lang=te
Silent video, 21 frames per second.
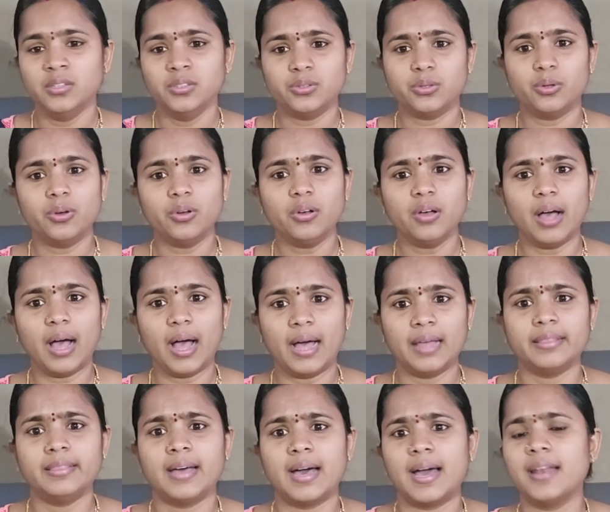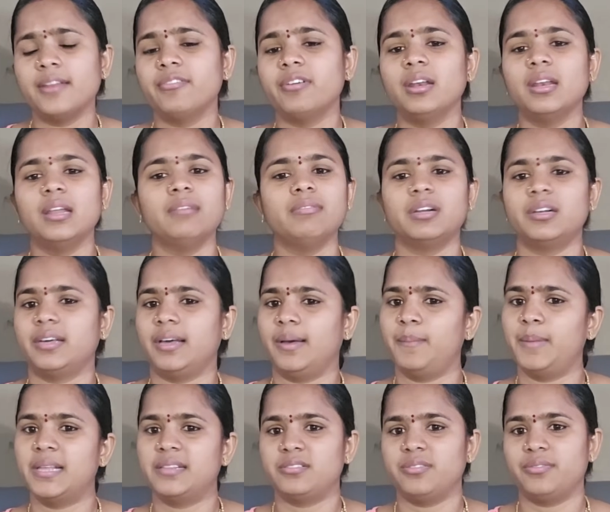సో ఆ దానివల్ల వాడు
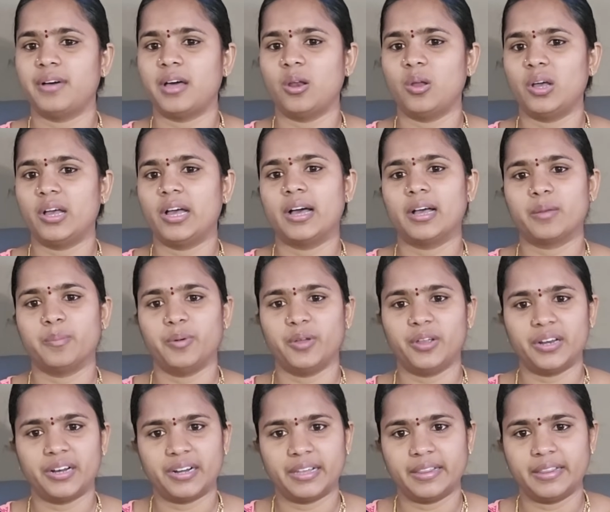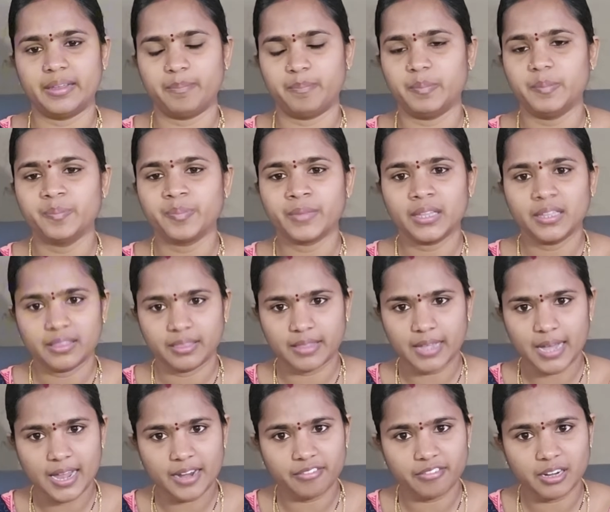కమెంట్స్ ఫాలో కాకపోయినాడు కదా
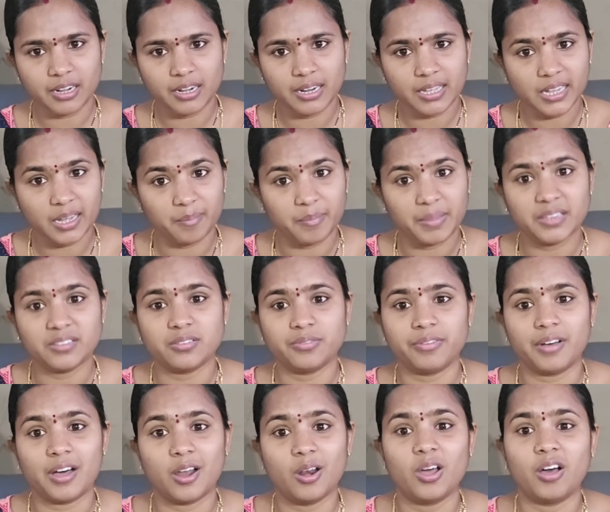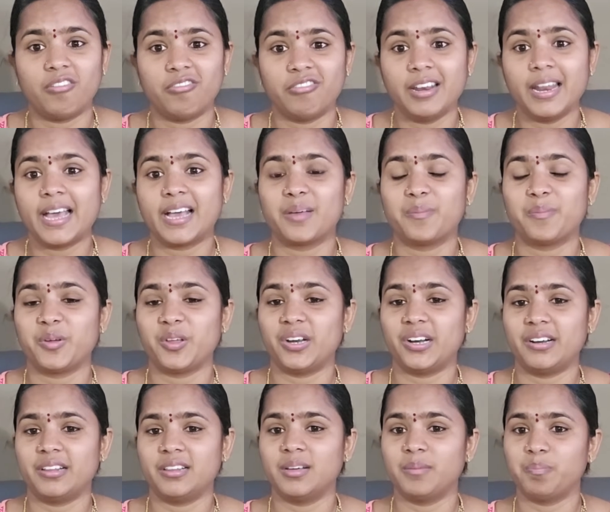దానివల్ల కమెంట్స్ ఫాలో
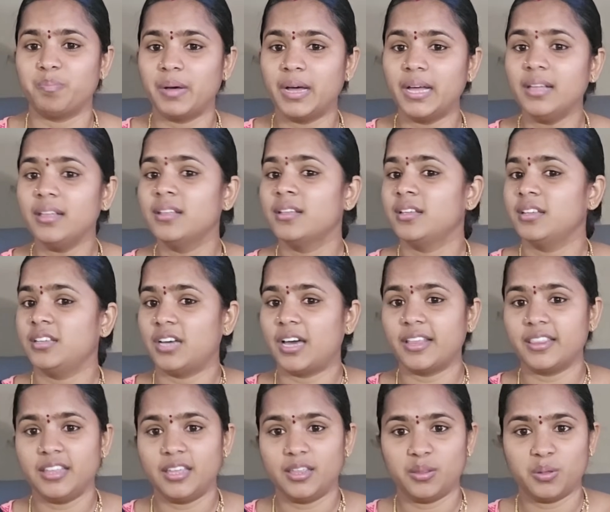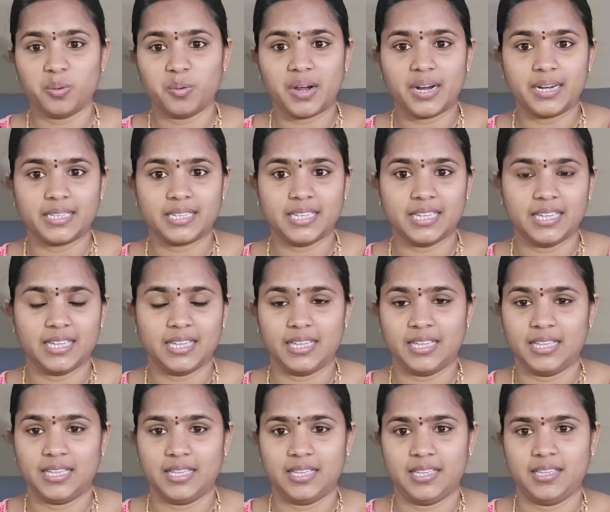అవ్వలేకపోయినాడు తప్ప అదేదో వాడికి
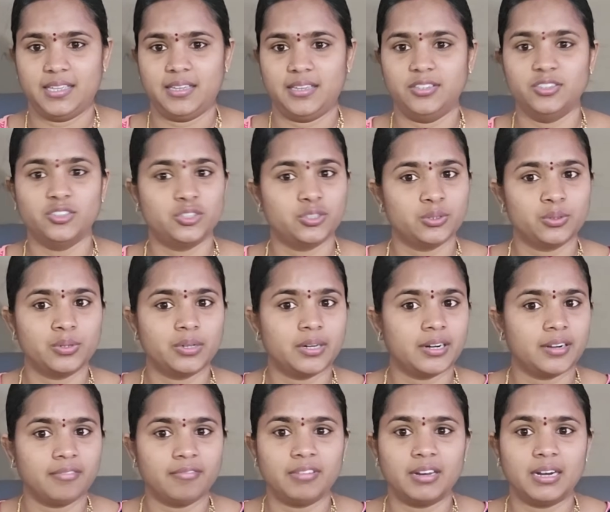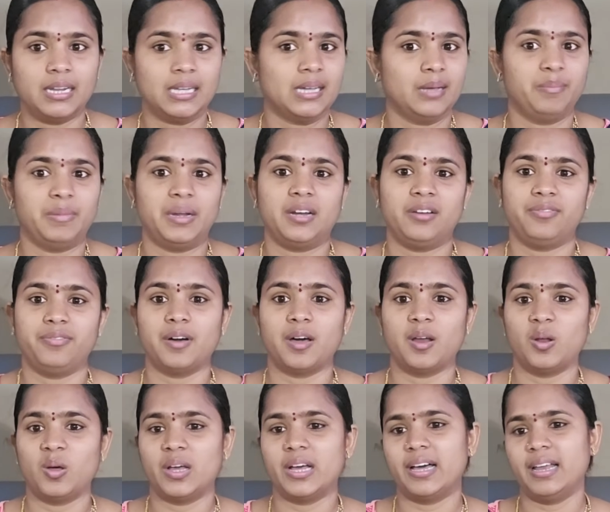ఇష్యూ ఉండడం వల్ల కమెంట్
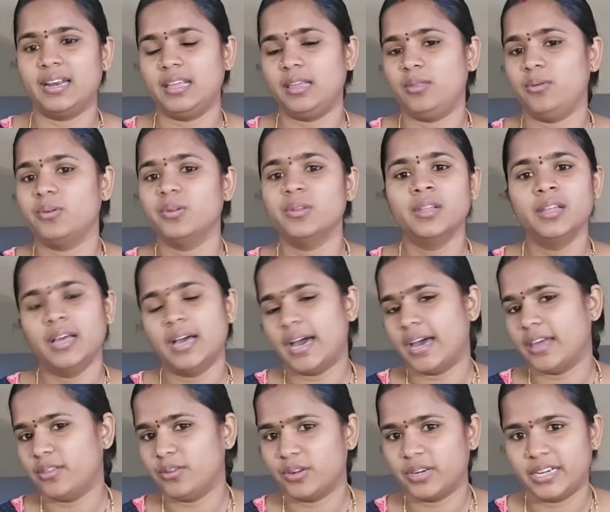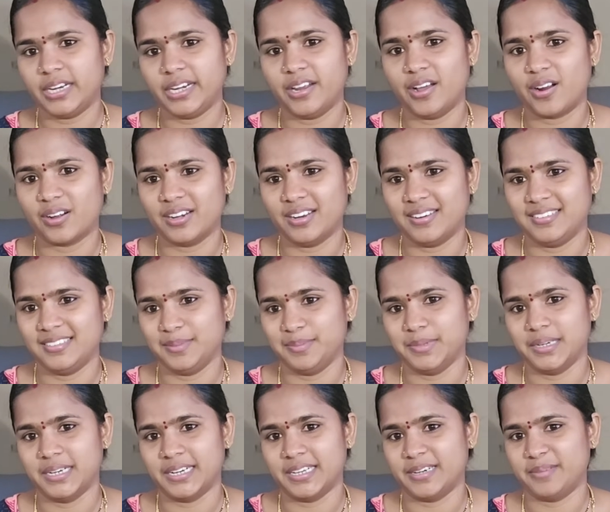ఫాలో కాలేదు అదొకటి డాక్టర్
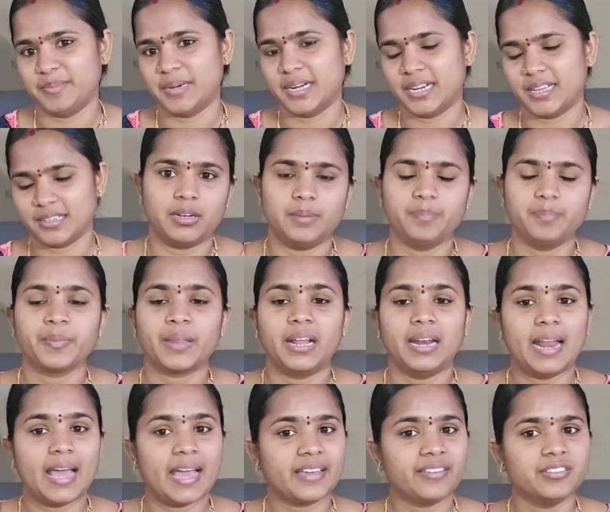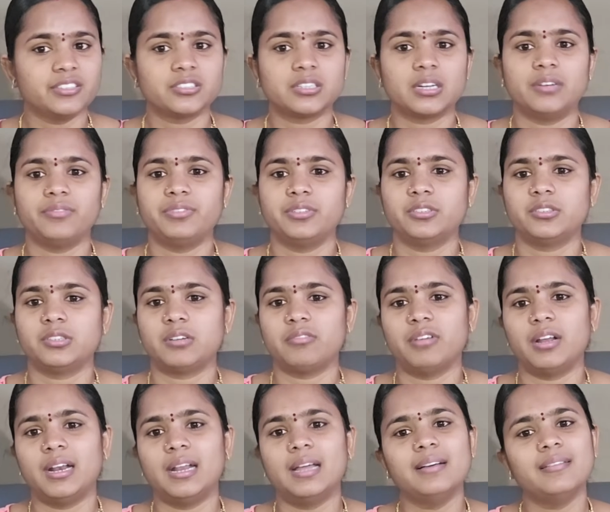చెప్పినాడు అనమాట లాంగ్వేజ్ కన్ఫ్యూజన్
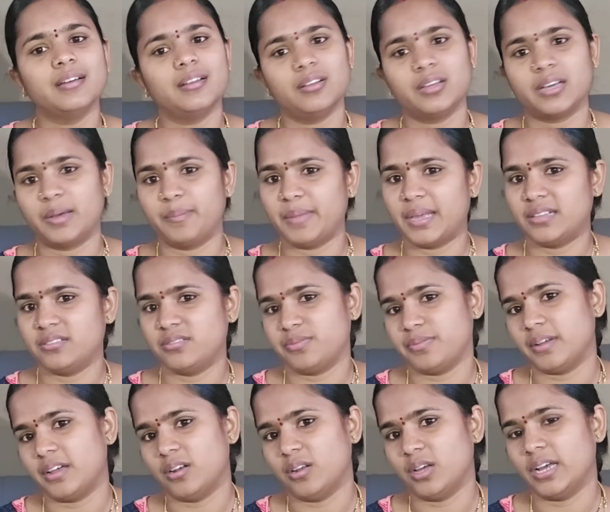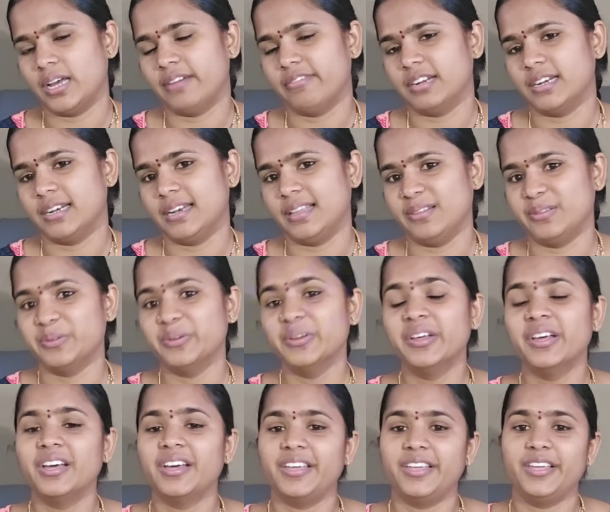వల్ల వాళ్ళు కమెంట్స్ ఫాలో కావట్లేదు
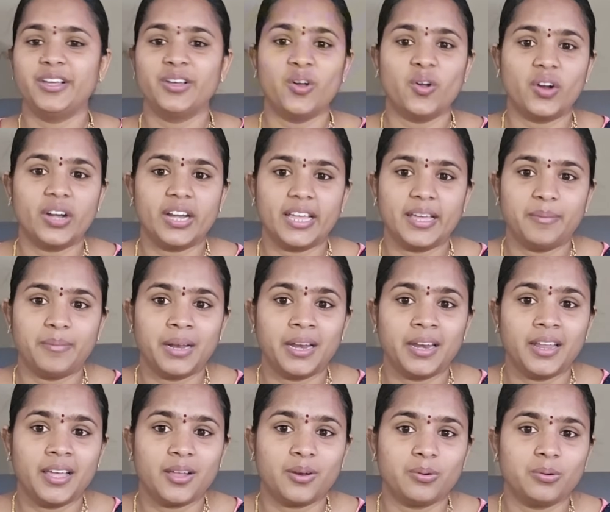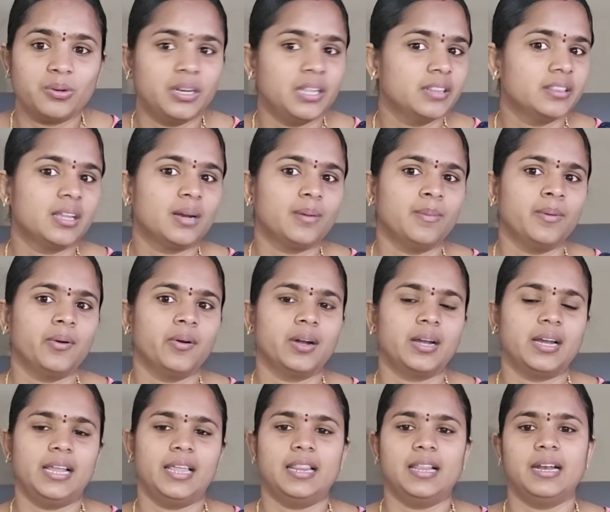ఇంకొకటి ఏమన్నారు
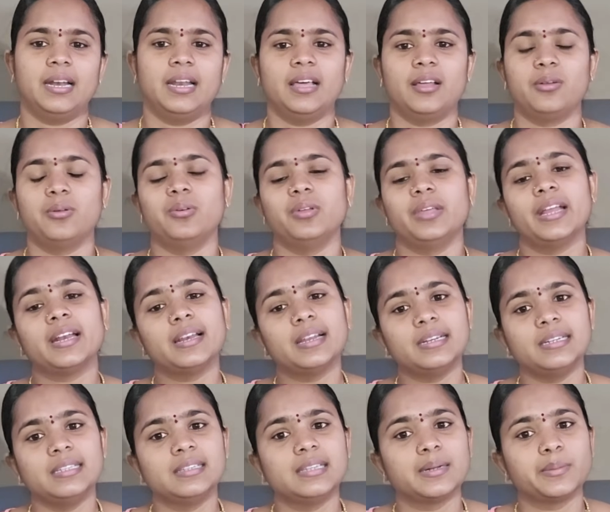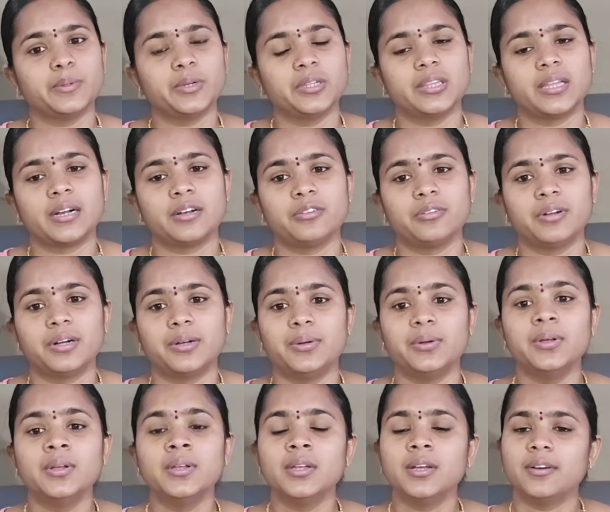నిద్రపోవట్లేదు అన్నారు ఎట్లా నిద్రపోతాడు వాడు
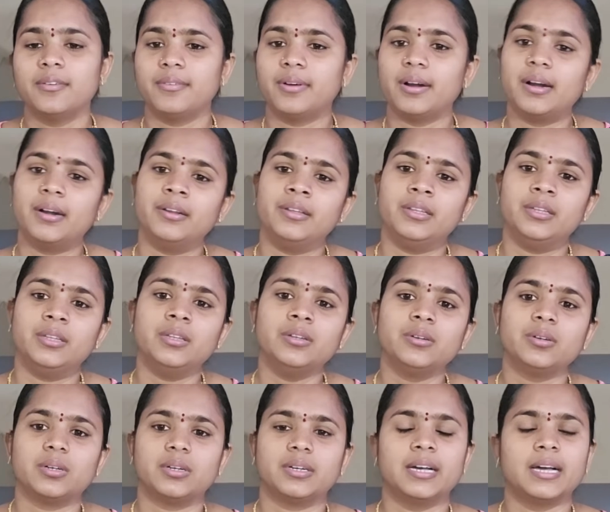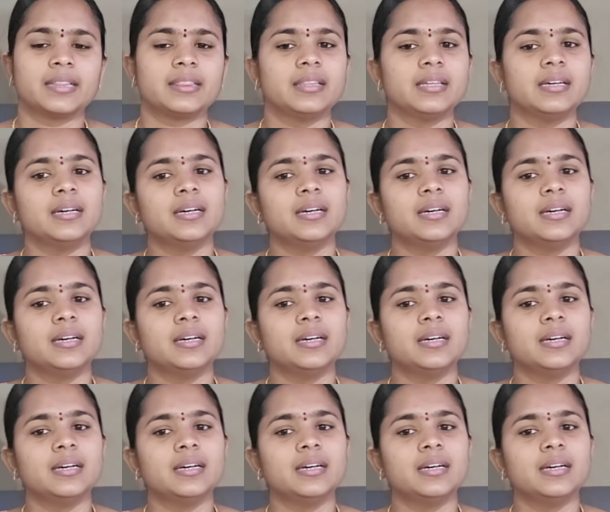వాడు గత